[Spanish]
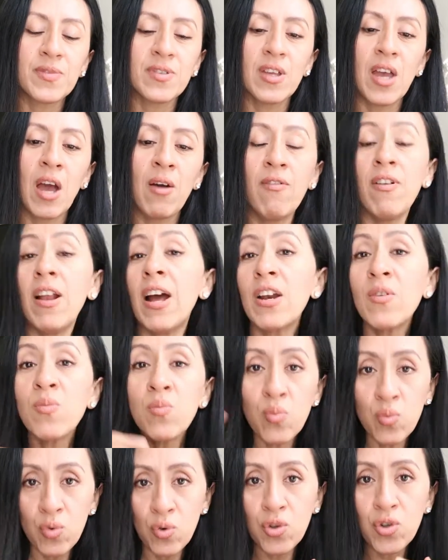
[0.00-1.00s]
hablar
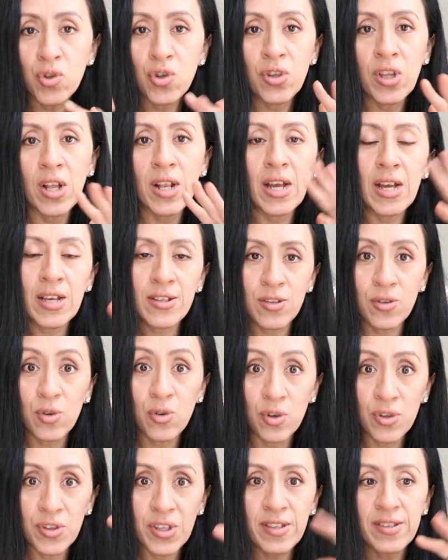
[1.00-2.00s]
mucho de las
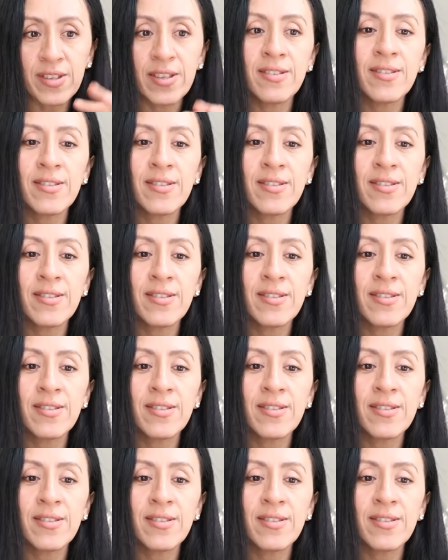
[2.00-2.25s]
cosas que